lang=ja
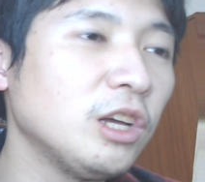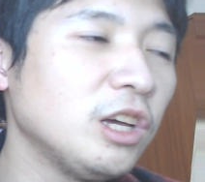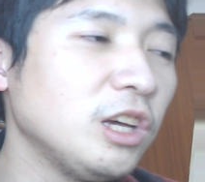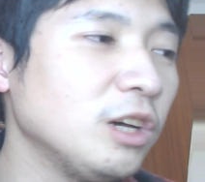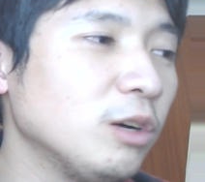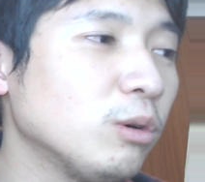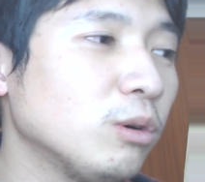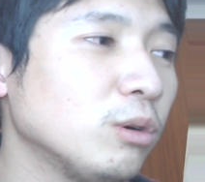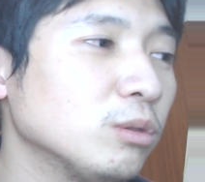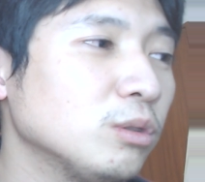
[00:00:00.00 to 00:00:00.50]

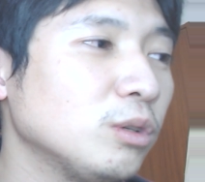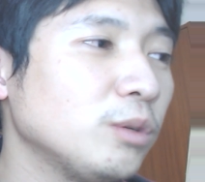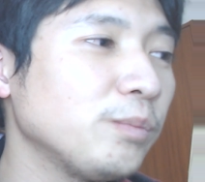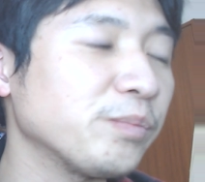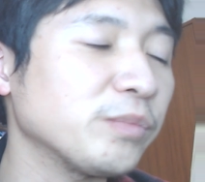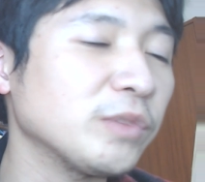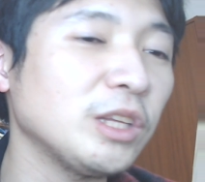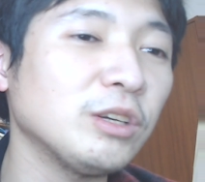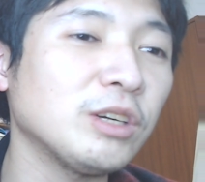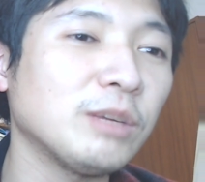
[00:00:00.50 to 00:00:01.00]
えー、報道っ
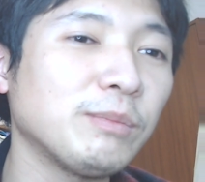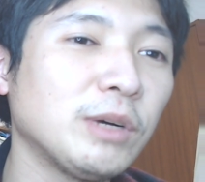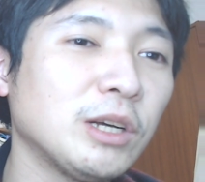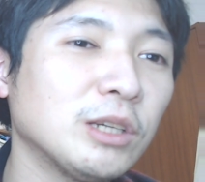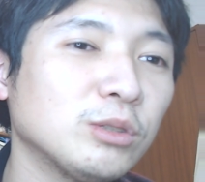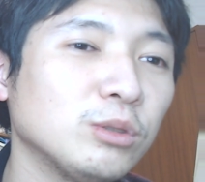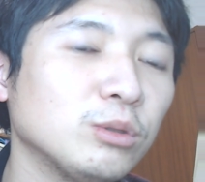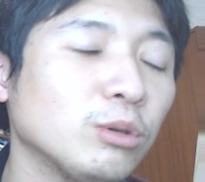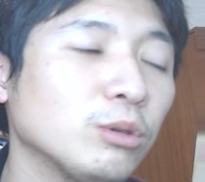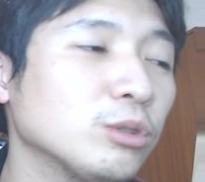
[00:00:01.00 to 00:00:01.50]
ていうか、ま
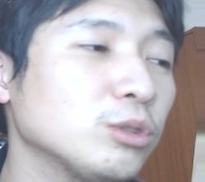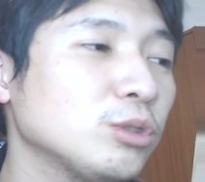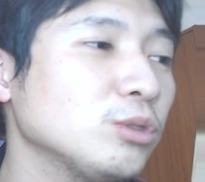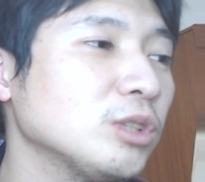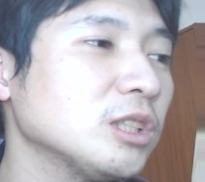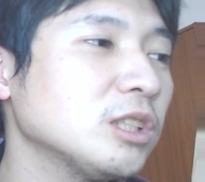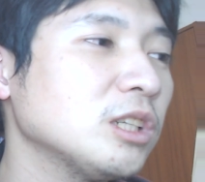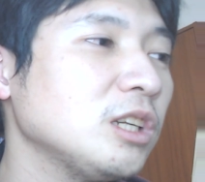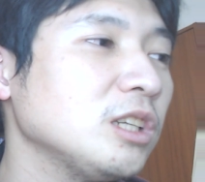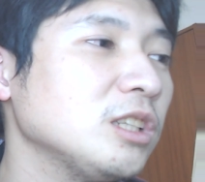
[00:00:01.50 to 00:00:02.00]
あ、そういう特集
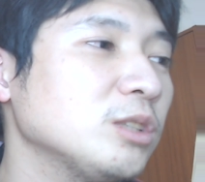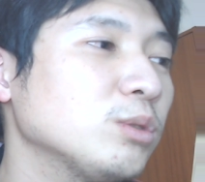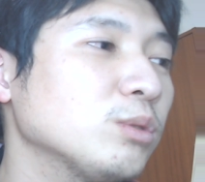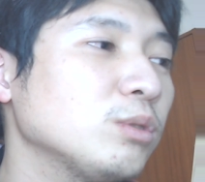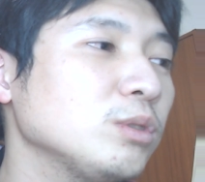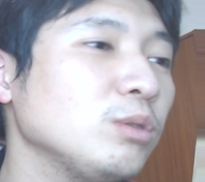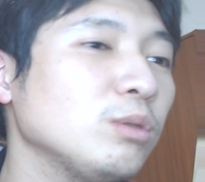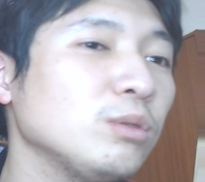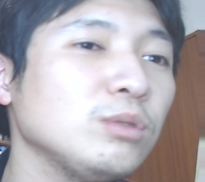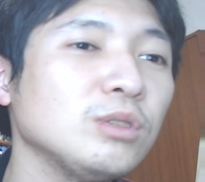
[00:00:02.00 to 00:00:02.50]
がされて、そ
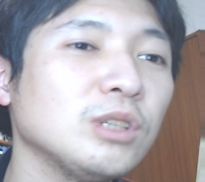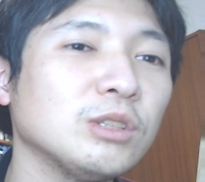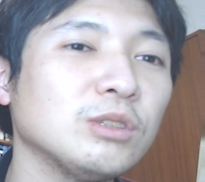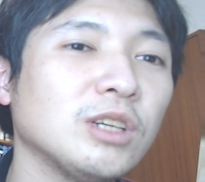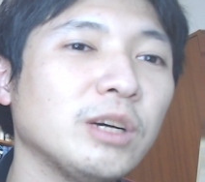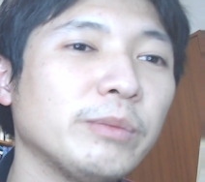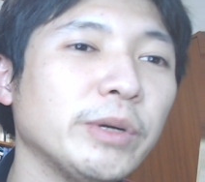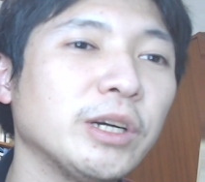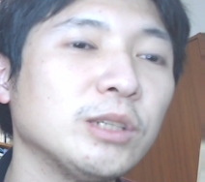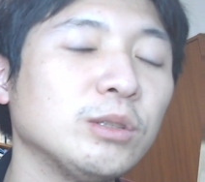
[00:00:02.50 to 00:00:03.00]
こにオルンガの
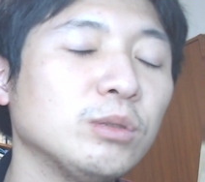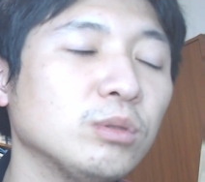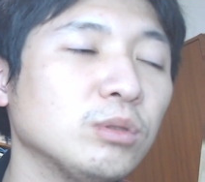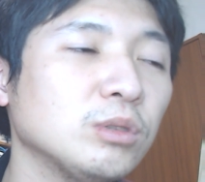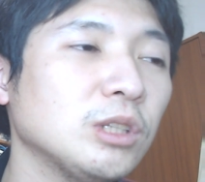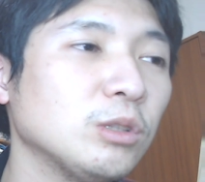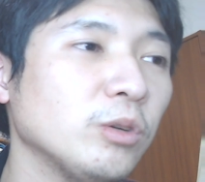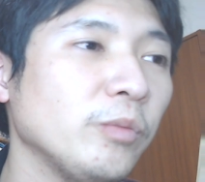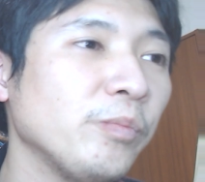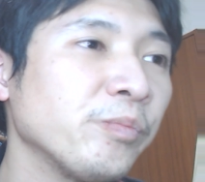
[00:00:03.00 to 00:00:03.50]
名前が載っ
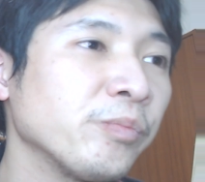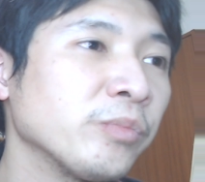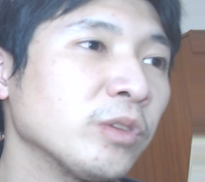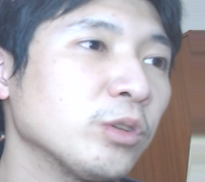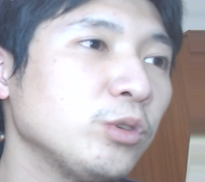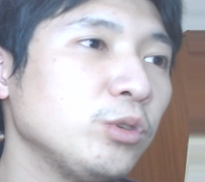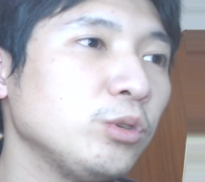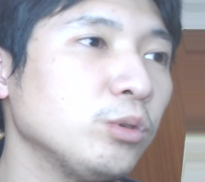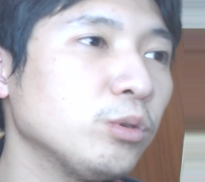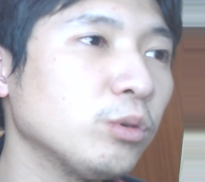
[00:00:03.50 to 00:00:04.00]
たと
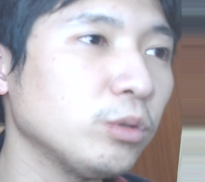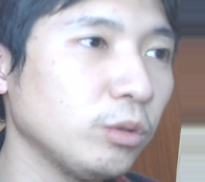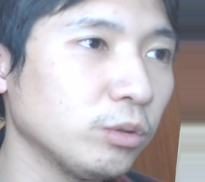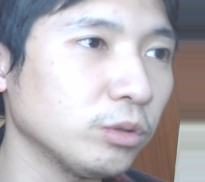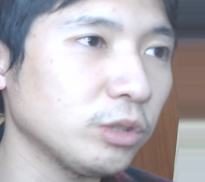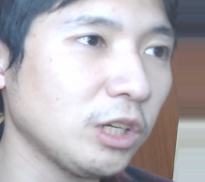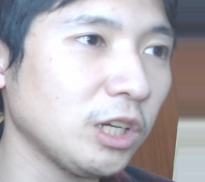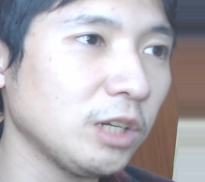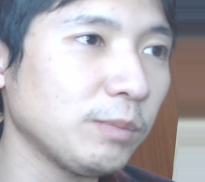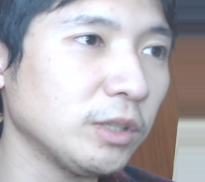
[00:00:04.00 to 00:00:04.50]
いうことで
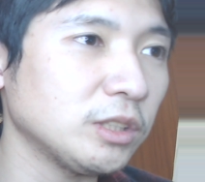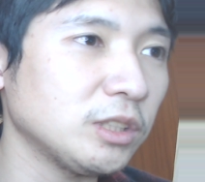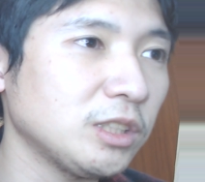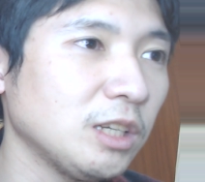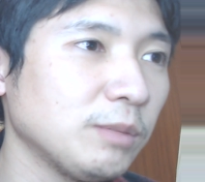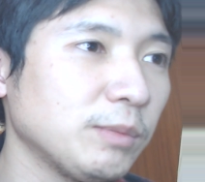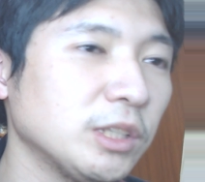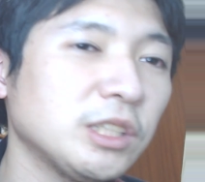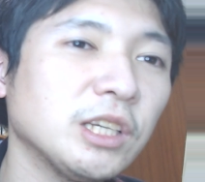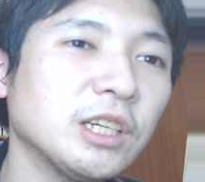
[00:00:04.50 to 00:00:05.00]
ございまし
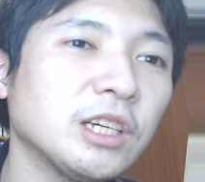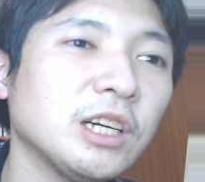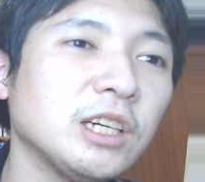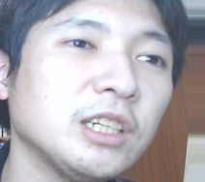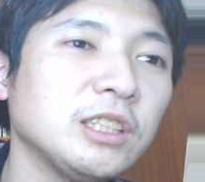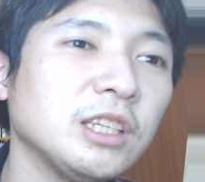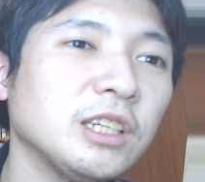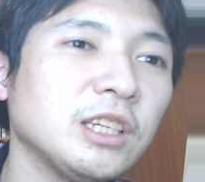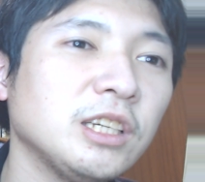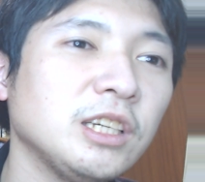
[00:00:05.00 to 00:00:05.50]
て、まあ、世
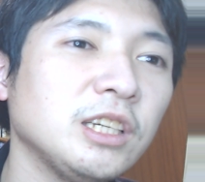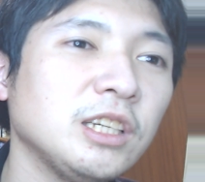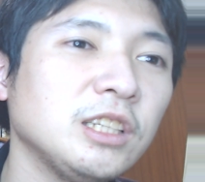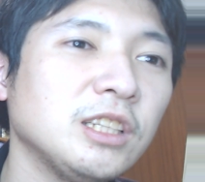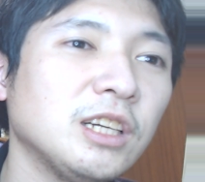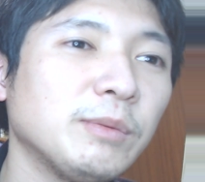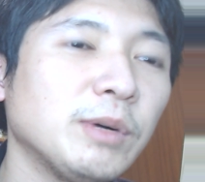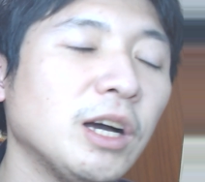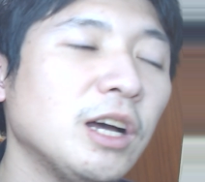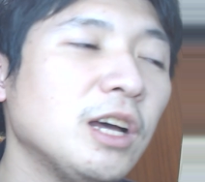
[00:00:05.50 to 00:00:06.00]
界的
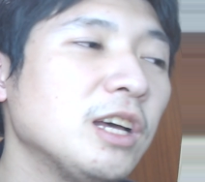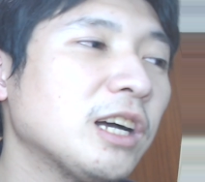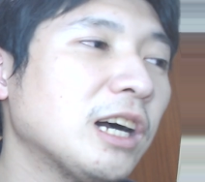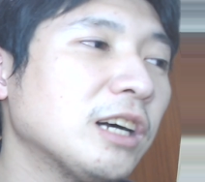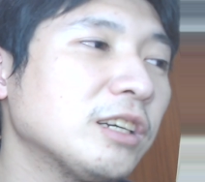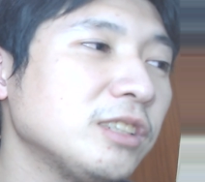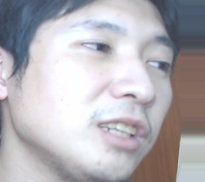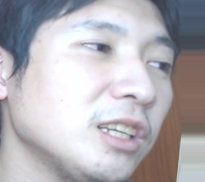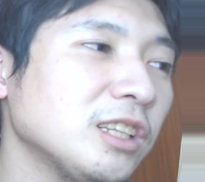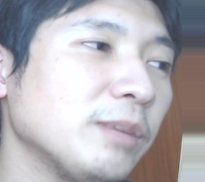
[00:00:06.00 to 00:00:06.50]
な、まあ、
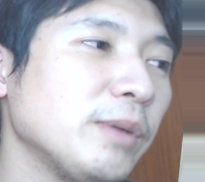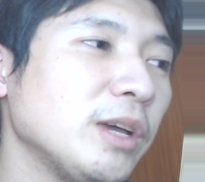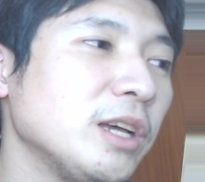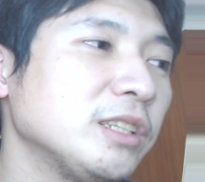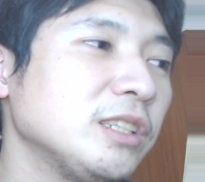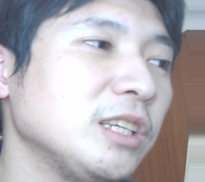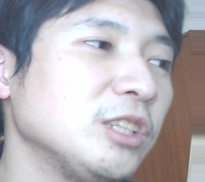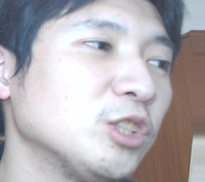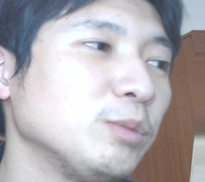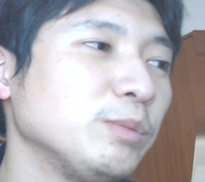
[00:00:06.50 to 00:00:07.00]
隠れた名
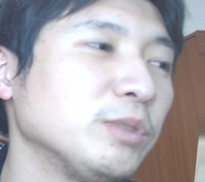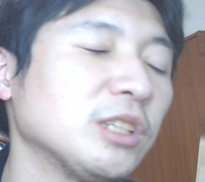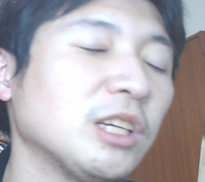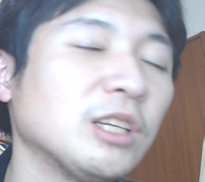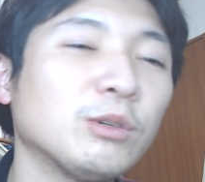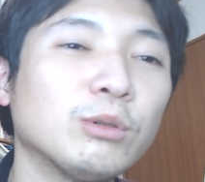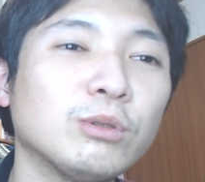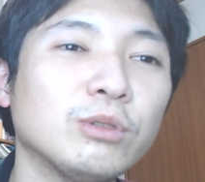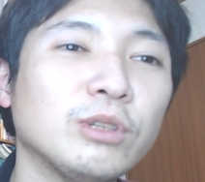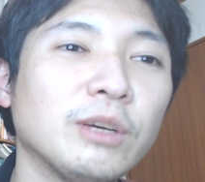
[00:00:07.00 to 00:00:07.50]
選手みたい
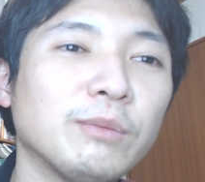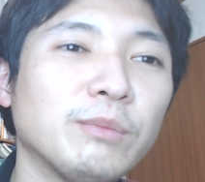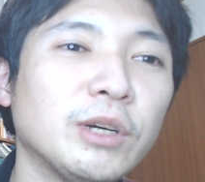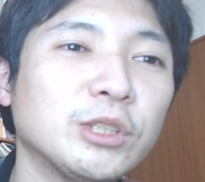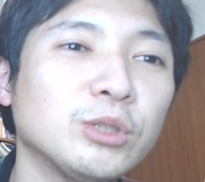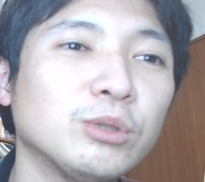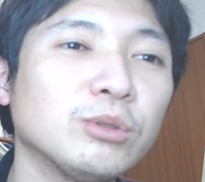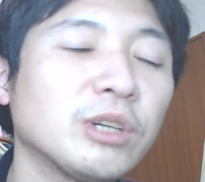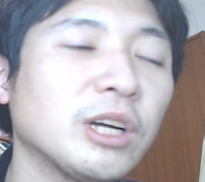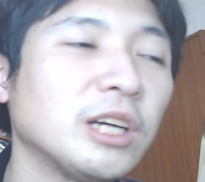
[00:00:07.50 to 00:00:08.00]
なことで、まあ、
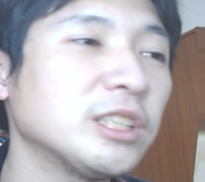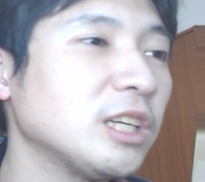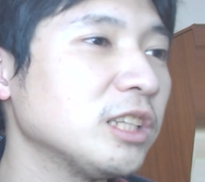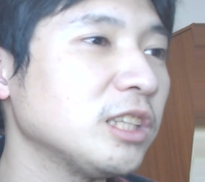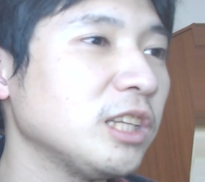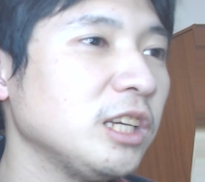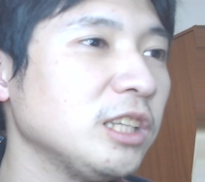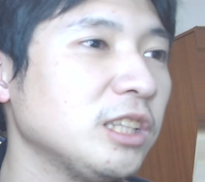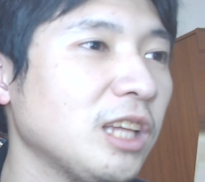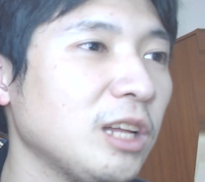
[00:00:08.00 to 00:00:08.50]
紹介され
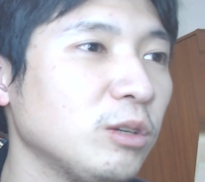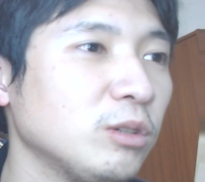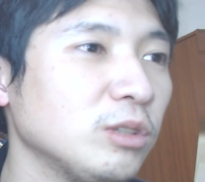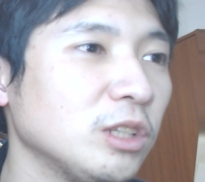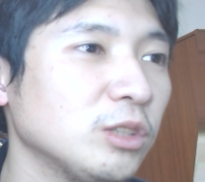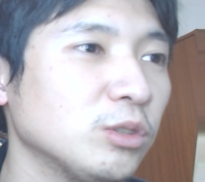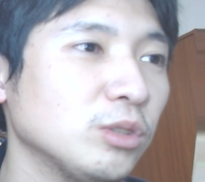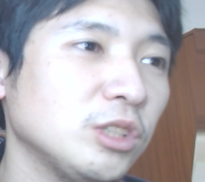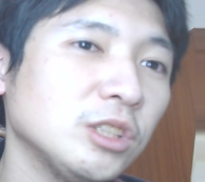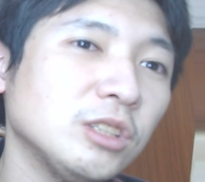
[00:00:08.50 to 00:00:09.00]
ていたの
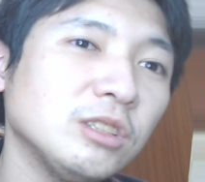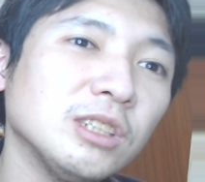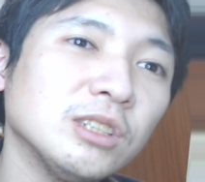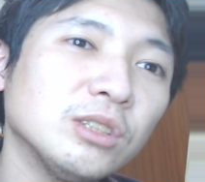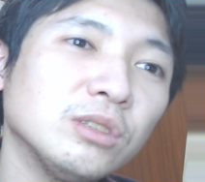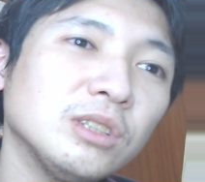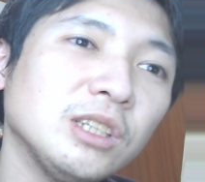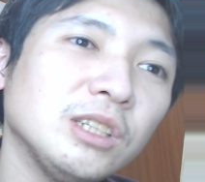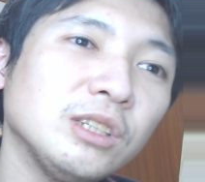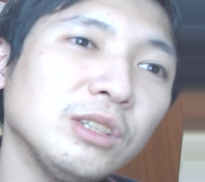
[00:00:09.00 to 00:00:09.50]
で、実は
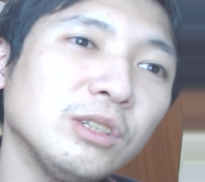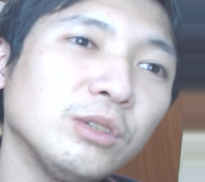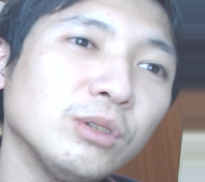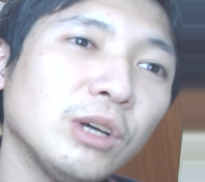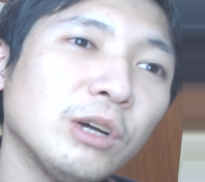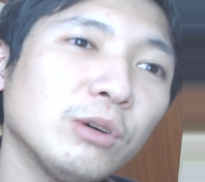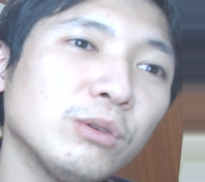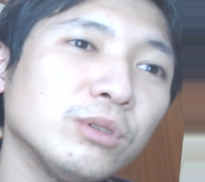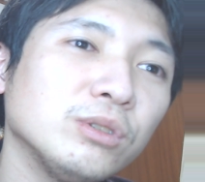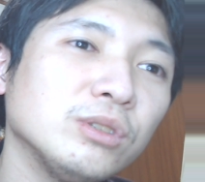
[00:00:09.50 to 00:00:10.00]
そんなに
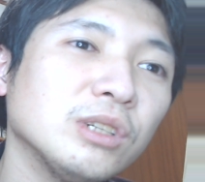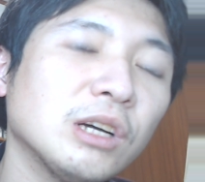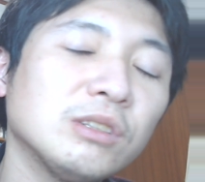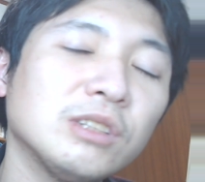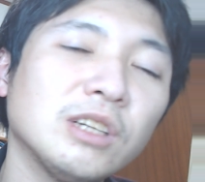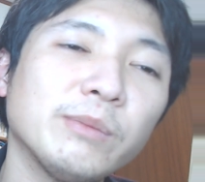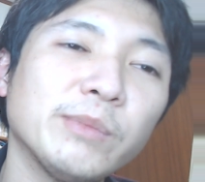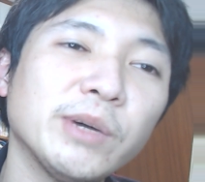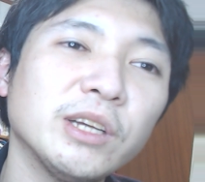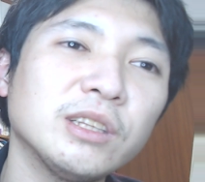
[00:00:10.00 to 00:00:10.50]
オルンガ
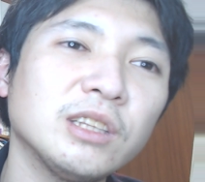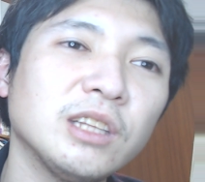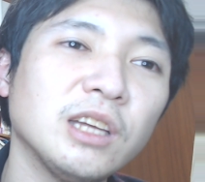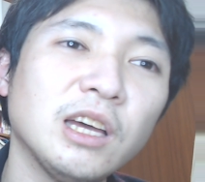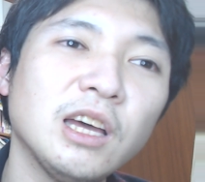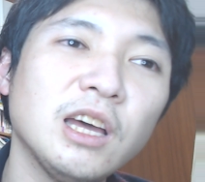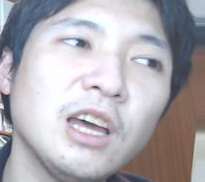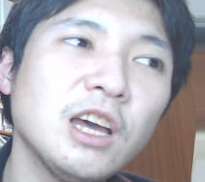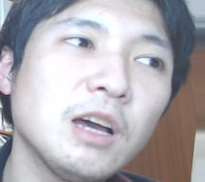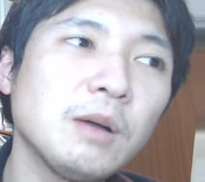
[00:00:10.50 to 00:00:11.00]
の名前っ
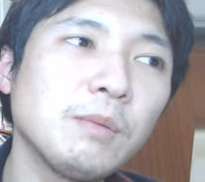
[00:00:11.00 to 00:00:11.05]
て、